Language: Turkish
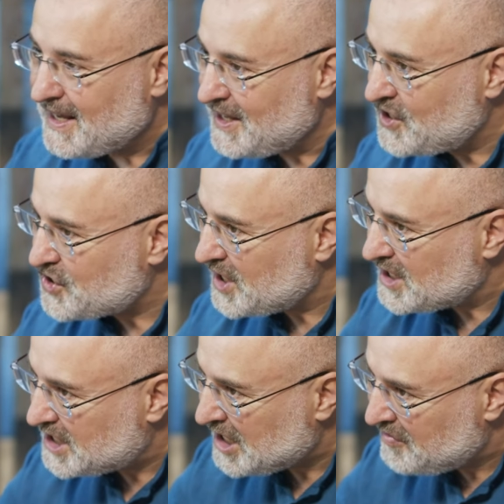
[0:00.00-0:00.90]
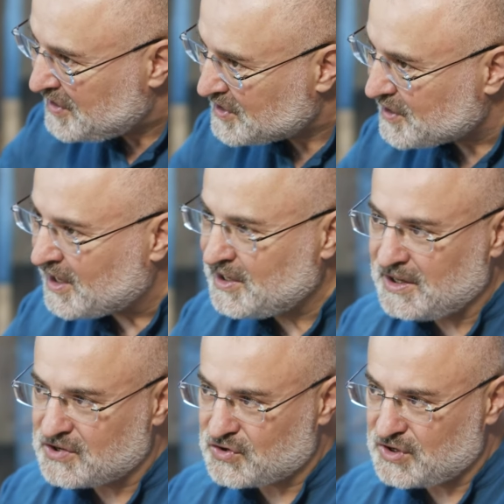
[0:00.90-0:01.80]
İşte tevhid
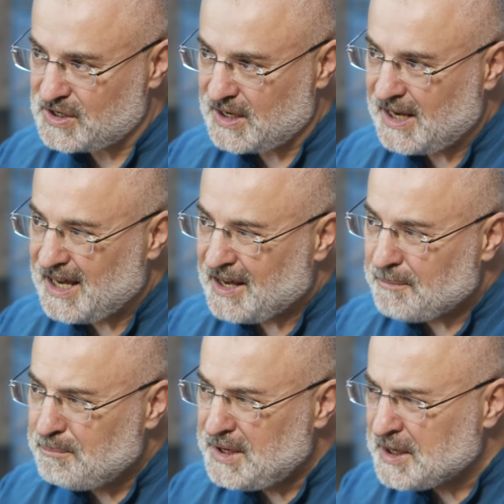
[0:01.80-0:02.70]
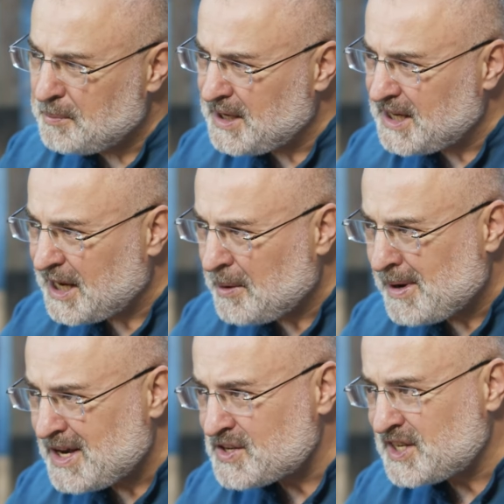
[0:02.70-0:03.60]
aynası. Birbirine
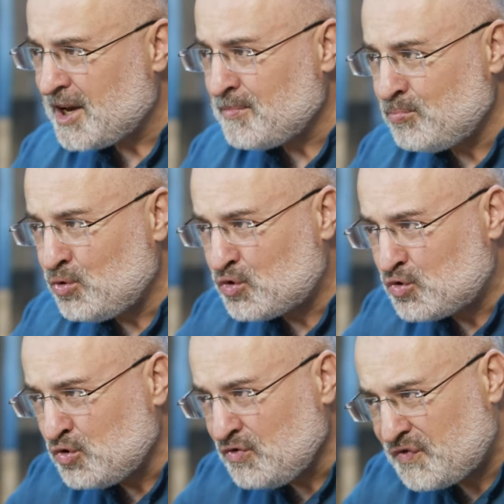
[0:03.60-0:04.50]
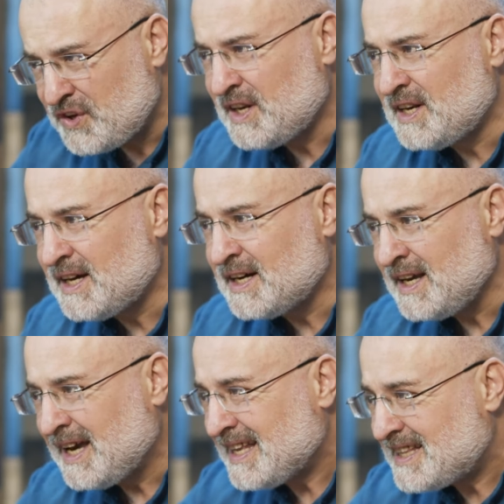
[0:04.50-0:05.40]
benzeyen bütün
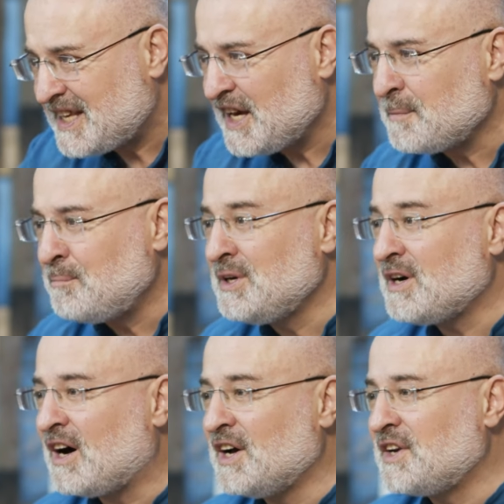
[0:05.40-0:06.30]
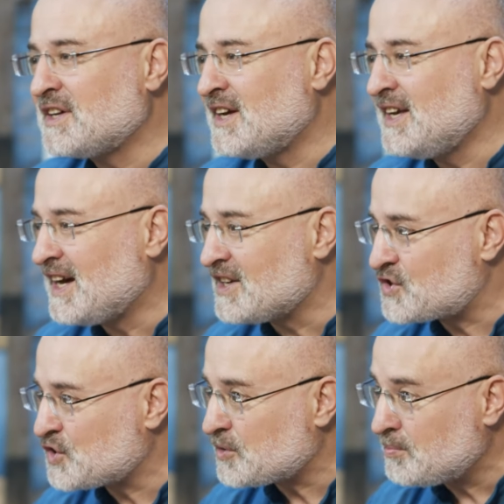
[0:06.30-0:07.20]
fiilleri tek bir aynada
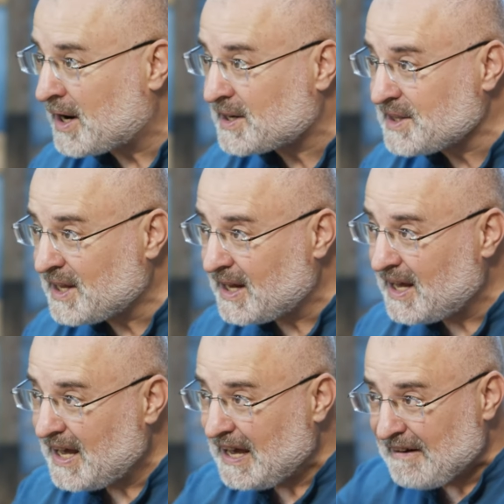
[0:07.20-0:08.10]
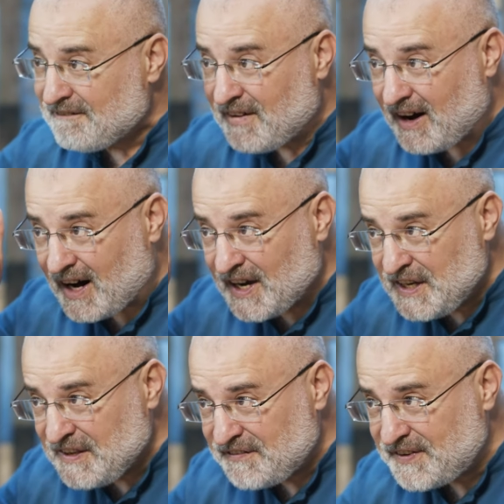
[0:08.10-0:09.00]
yansıtmakla ve
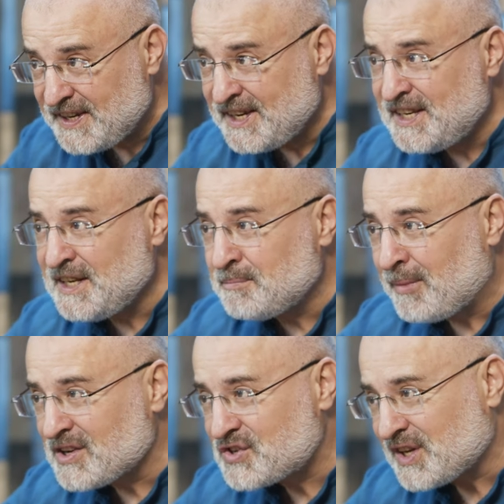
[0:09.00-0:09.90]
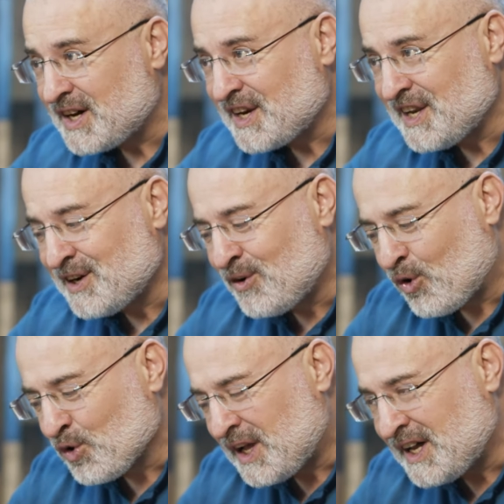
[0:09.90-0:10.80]
aynı fiilin masarları
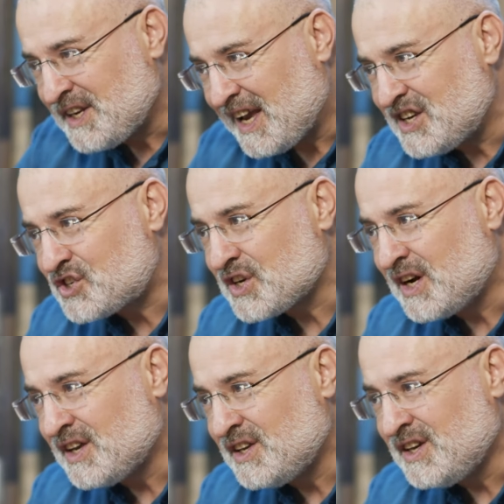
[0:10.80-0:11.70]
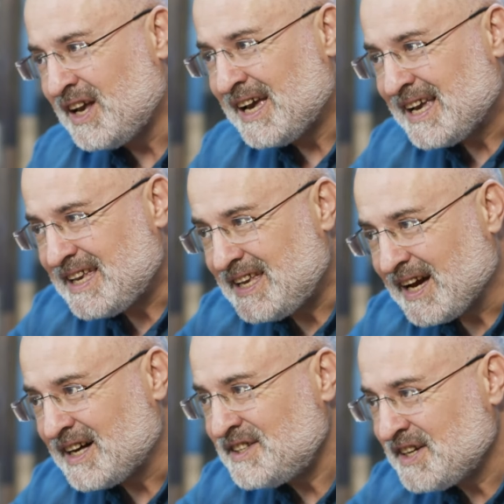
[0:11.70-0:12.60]
olan eşyayı
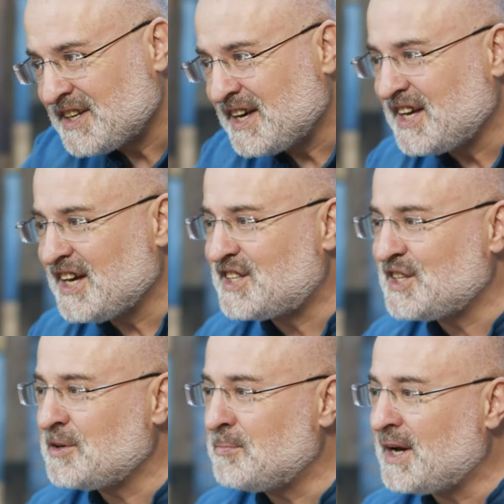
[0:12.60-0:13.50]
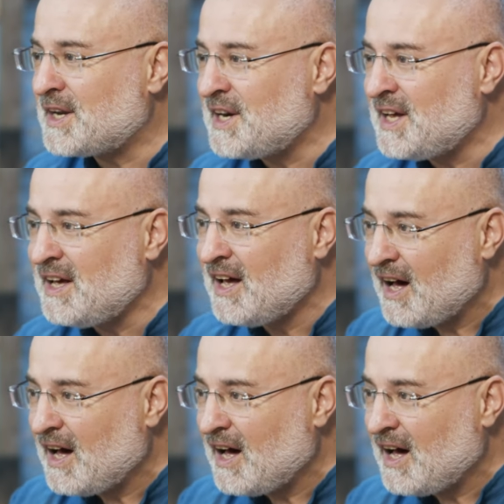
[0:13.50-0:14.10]
yan yana getirmekle